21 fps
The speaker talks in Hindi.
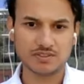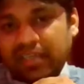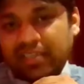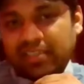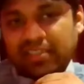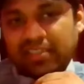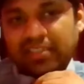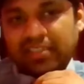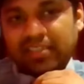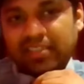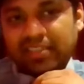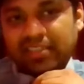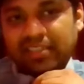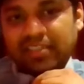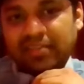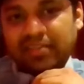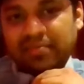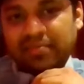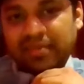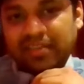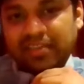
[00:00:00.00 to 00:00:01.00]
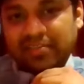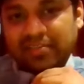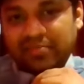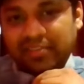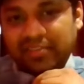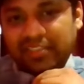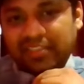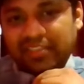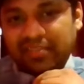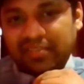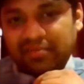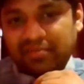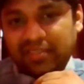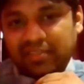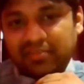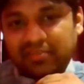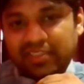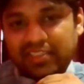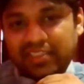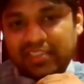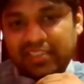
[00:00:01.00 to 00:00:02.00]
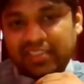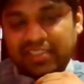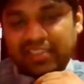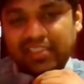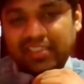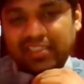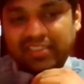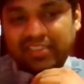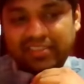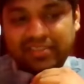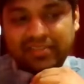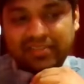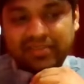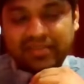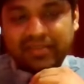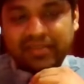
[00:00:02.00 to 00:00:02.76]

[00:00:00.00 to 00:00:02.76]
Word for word: की बात कर रहे हैं आप अगर क्वेश्चन में हाँ, ट्विस्ट आ गया